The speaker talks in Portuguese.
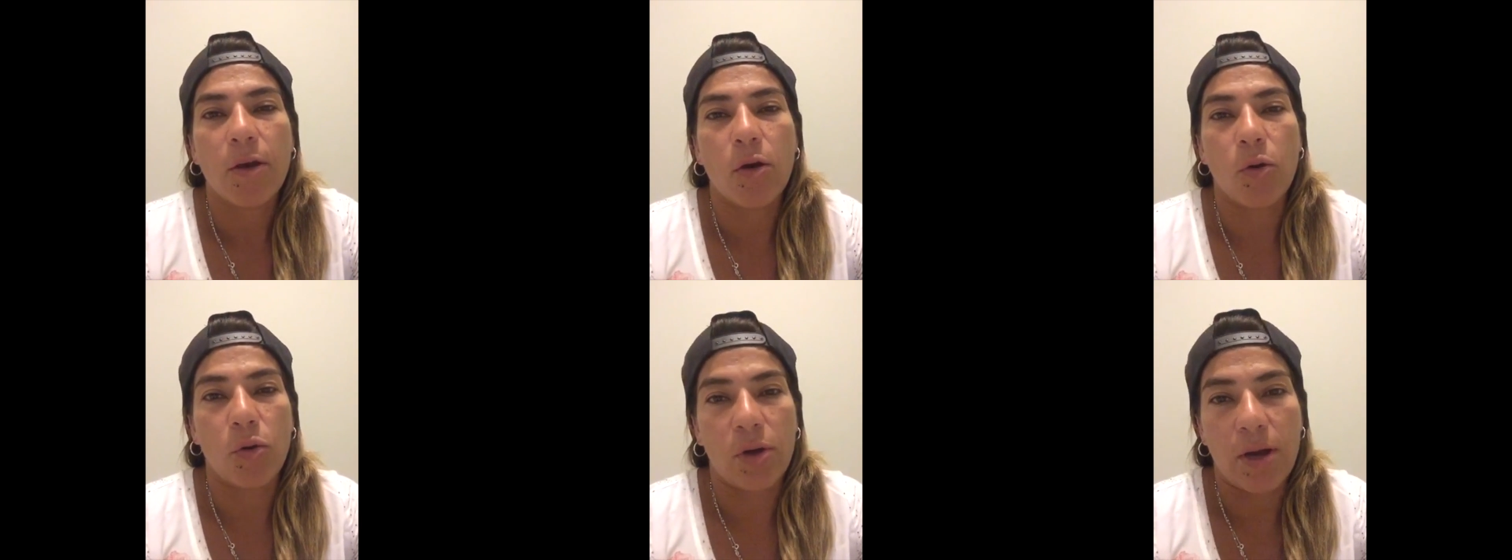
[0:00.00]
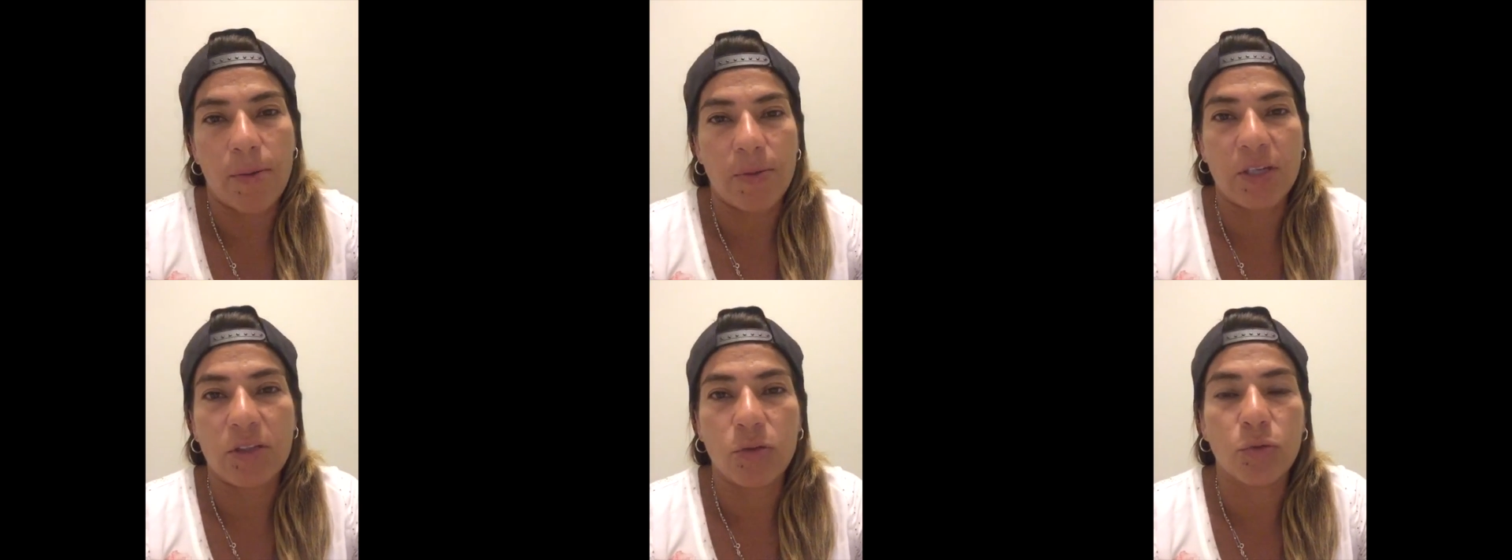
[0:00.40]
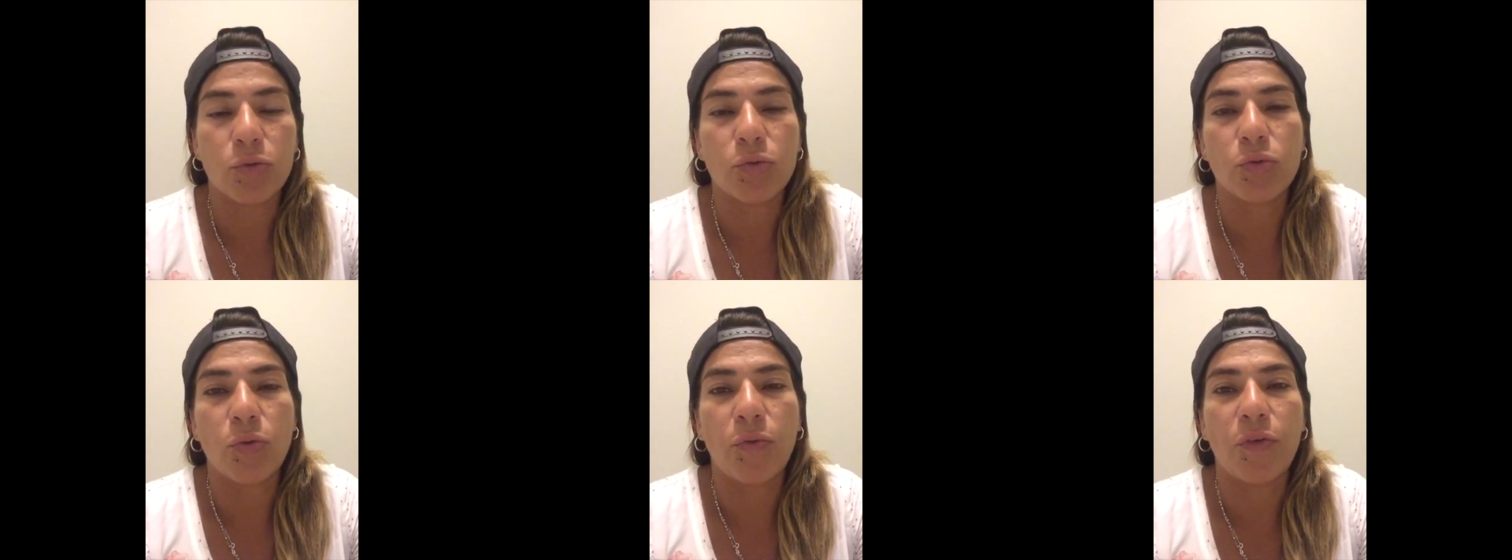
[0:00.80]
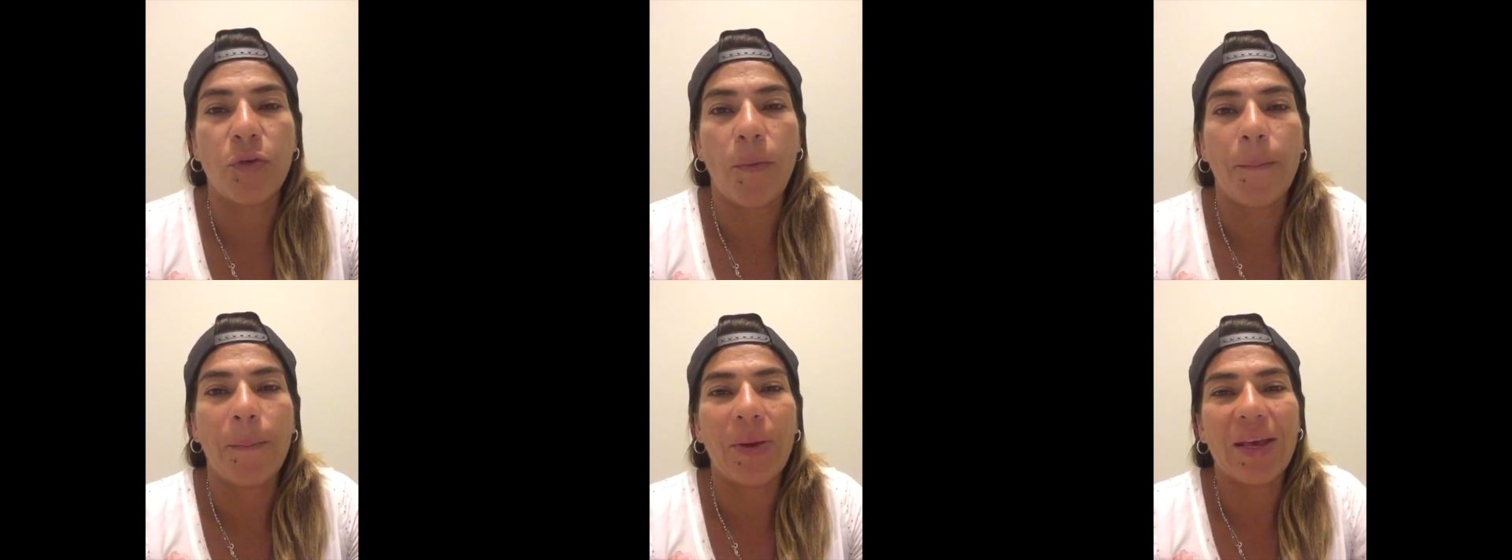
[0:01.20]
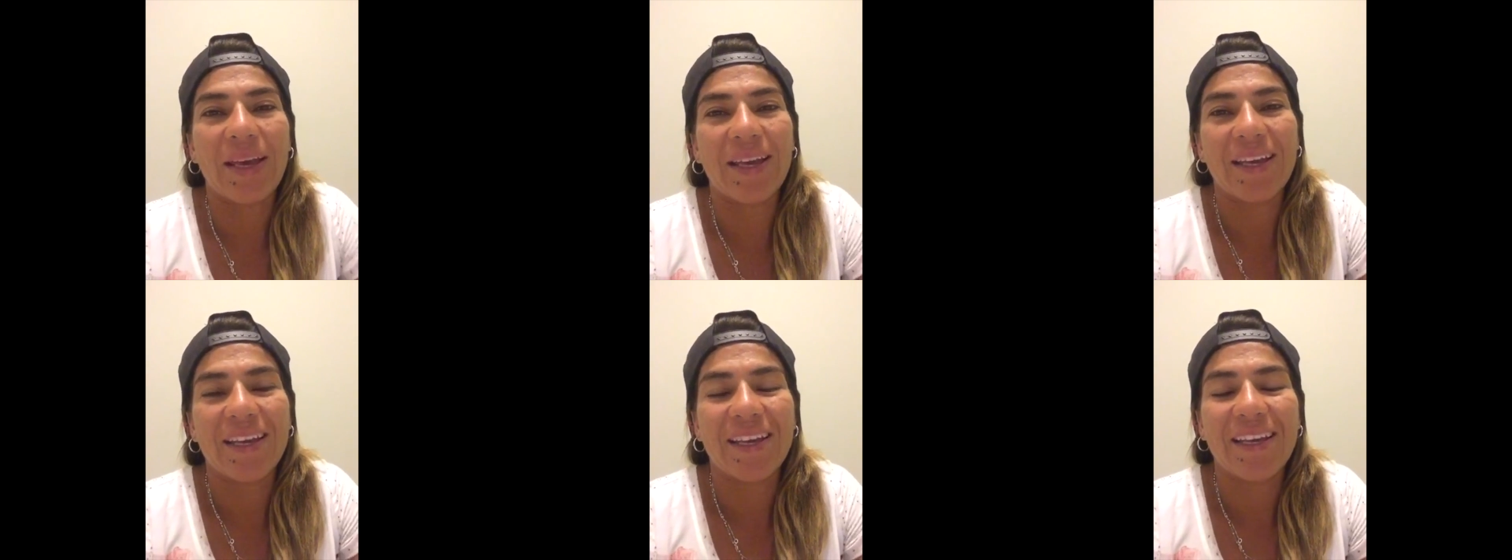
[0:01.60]
colocar mais o surf no
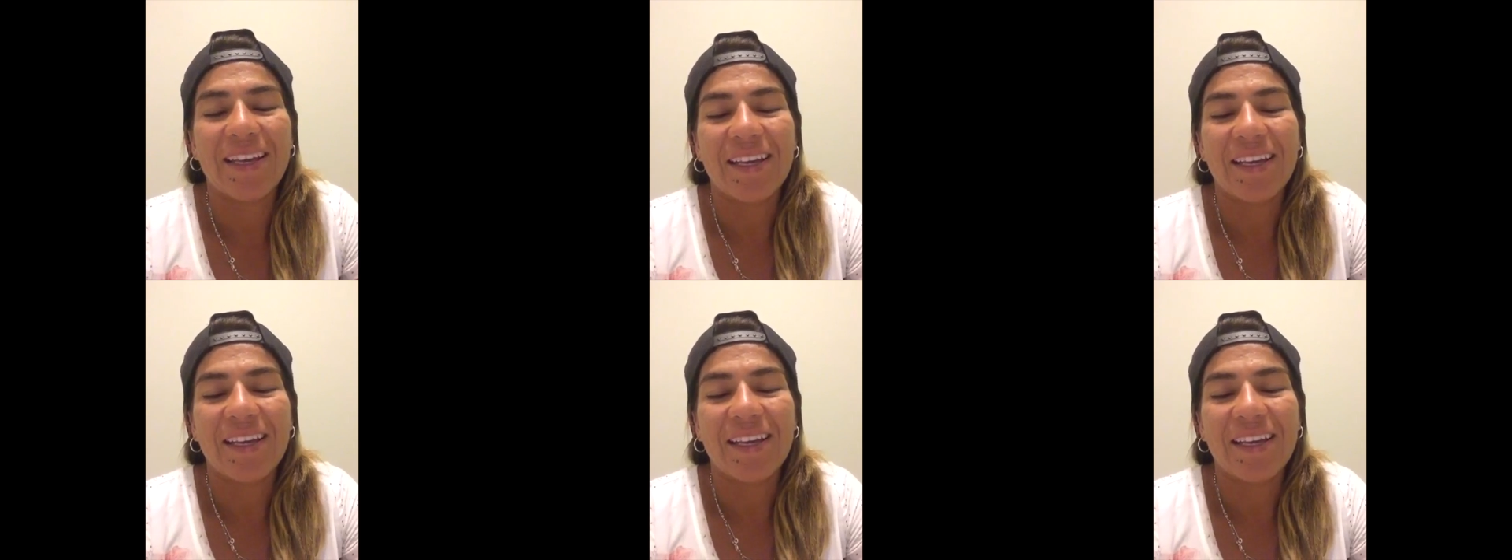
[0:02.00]
pé